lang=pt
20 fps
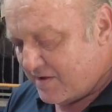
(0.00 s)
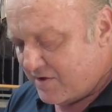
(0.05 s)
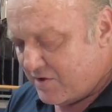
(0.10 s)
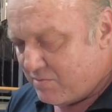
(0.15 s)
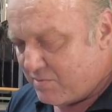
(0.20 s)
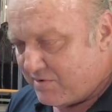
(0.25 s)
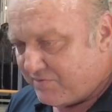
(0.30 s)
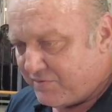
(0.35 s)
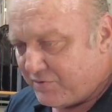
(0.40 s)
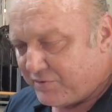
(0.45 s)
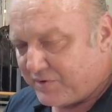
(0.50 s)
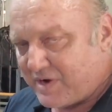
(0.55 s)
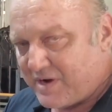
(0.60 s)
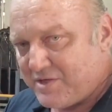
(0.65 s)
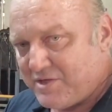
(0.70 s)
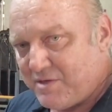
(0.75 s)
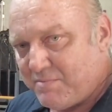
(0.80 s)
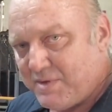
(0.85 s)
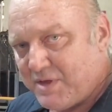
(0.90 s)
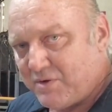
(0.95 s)
e uma
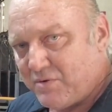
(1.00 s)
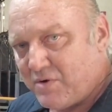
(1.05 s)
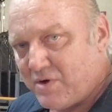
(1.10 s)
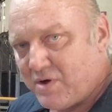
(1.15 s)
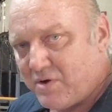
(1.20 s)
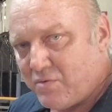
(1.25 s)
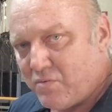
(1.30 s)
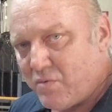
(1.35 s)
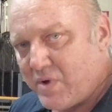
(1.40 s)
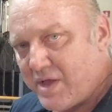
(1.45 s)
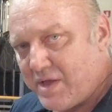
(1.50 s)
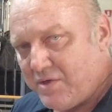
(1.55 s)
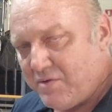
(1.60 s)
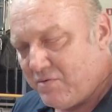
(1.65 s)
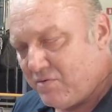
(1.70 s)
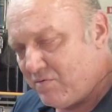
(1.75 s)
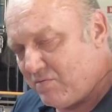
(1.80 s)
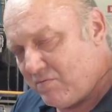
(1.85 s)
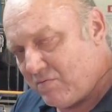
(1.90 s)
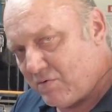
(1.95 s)
filtragem menor com
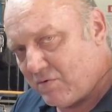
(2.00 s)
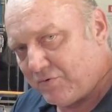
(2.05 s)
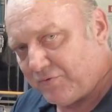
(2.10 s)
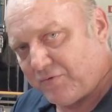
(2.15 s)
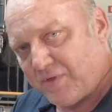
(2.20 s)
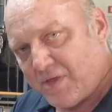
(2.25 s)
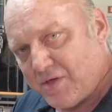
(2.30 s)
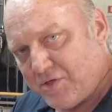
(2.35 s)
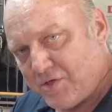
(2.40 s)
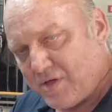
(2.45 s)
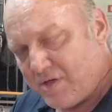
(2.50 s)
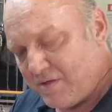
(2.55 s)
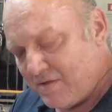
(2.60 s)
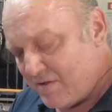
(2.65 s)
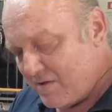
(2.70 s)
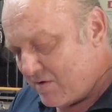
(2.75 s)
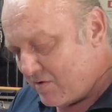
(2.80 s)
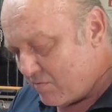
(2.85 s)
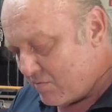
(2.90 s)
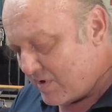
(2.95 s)
R1, ou seja,
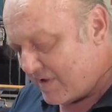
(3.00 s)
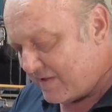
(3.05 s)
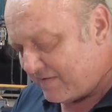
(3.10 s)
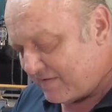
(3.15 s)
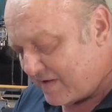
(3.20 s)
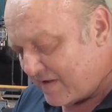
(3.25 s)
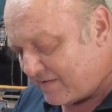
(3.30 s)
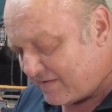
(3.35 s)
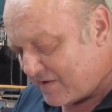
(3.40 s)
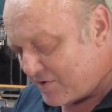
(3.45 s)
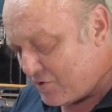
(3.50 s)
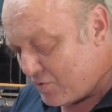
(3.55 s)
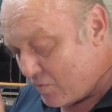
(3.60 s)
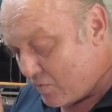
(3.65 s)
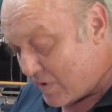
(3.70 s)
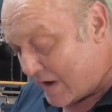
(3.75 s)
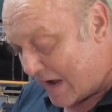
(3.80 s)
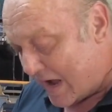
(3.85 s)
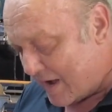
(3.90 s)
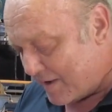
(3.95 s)
uma resistência de
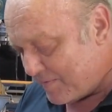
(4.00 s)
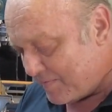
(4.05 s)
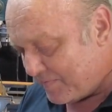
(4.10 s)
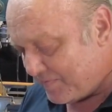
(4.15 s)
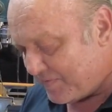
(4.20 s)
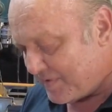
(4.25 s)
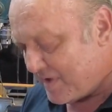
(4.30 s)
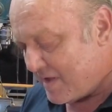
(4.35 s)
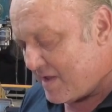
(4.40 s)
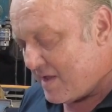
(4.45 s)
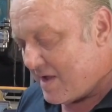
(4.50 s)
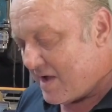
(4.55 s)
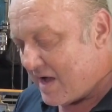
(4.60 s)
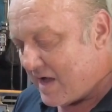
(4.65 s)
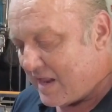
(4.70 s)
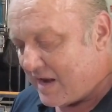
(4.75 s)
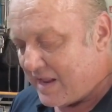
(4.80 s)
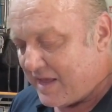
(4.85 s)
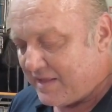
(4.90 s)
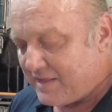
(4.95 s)
1K,
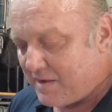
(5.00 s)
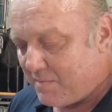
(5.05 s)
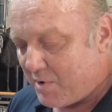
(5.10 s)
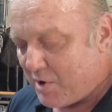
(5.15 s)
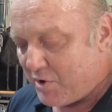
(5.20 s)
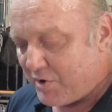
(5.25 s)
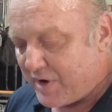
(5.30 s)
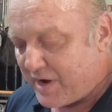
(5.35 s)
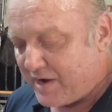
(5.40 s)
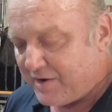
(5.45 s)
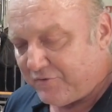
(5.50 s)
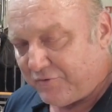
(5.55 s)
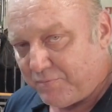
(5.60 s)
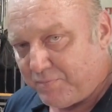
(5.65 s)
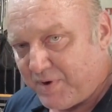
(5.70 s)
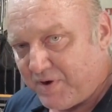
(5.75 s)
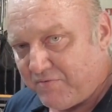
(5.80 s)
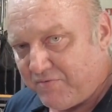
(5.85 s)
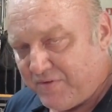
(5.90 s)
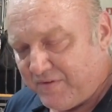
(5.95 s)
além da maior área de
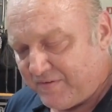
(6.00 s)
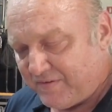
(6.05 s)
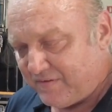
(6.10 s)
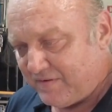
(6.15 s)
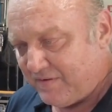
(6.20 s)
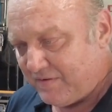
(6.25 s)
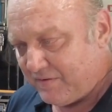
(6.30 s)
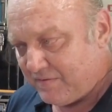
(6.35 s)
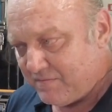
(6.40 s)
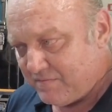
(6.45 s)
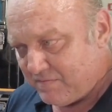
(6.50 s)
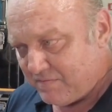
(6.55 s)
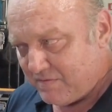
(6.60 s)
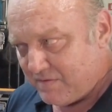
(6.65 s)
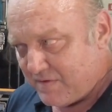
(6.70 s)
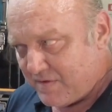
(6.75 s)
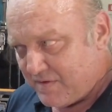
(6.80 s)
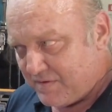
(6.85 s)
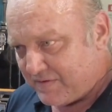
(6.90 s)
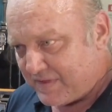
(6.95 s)
superfície.
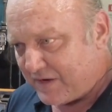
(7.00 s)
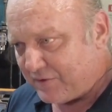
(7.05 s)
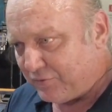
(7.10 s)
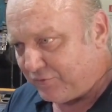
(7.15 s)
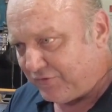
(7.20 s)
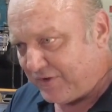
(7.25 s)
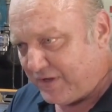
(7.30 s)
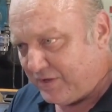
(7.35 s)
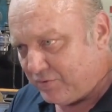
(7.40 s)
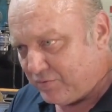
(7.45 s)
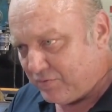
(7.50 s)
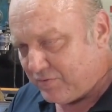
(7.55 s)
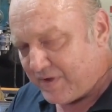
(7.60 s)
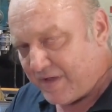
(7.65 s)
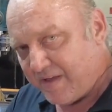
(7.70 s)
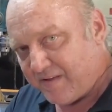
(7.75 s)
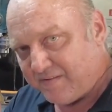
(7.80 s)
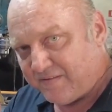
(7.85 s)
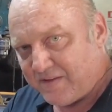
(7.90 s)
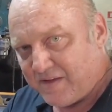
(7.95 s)
Traduzindo,
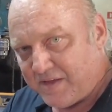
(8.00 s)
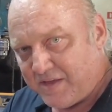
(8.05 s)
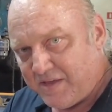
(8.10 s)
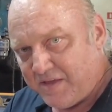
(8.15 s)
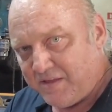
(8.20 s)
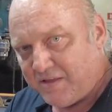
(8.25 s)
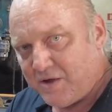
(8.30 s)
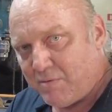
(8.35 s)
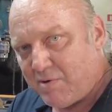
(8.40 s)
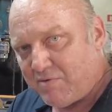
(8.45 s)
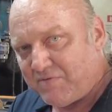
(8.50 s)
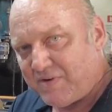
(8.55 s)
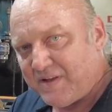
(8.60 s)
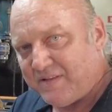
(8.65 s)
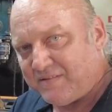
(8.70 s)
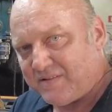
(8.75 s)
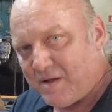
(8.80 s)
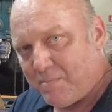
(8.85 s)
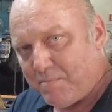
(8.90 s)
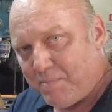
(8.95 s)
esse aqui dá uma
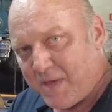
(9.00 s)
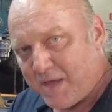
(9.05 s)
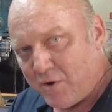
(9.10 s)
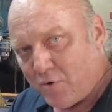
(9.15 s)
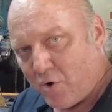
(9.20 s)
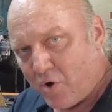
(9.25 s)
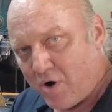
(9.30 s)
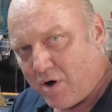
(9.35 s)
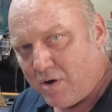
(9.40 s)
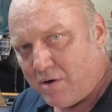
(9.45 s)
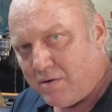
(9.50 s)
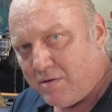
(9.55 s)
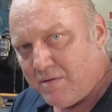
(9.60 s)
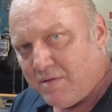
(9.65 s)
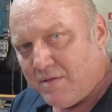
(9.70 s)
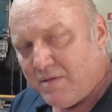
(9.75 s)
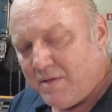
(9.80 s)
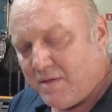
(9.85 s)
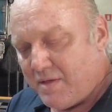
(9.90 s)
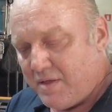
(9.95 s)
faísca melhor
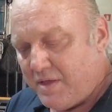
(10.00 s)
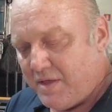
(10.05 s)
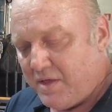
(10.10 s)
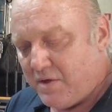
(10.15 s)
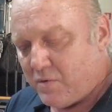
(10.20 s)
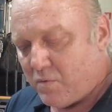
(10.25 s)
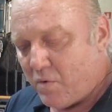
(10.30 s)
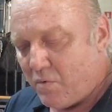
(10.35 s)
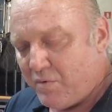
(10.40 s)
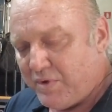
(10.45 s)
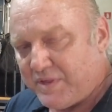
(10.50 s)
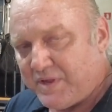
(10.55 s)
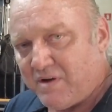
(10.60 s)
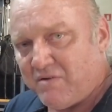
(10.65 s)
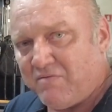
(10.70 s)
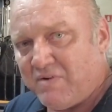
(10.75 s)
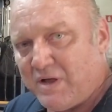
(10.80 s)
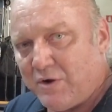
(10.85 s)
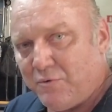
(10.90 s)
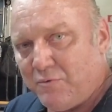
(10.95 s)
e com um
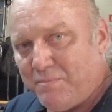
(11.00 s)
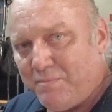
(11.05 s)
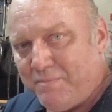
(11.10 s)
intervalo